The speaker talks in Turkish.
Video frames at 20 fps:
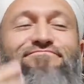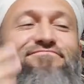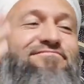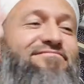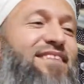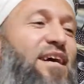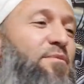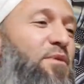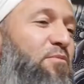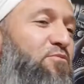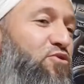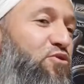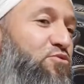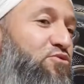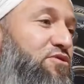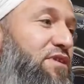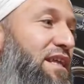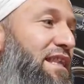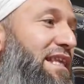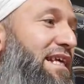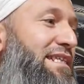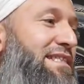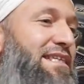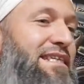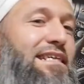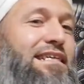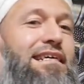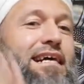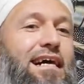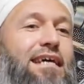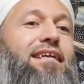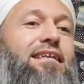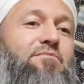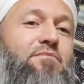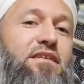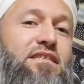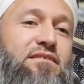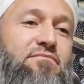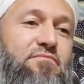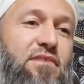Tamam diyorum sus Allah seni
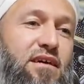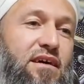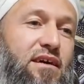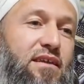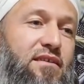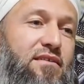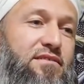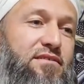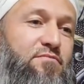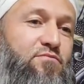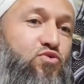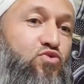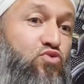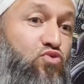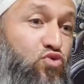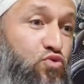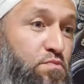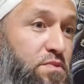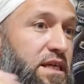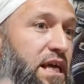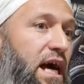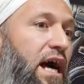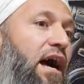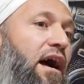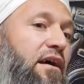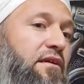kahretmesin be kardeşim. Sus bir ya.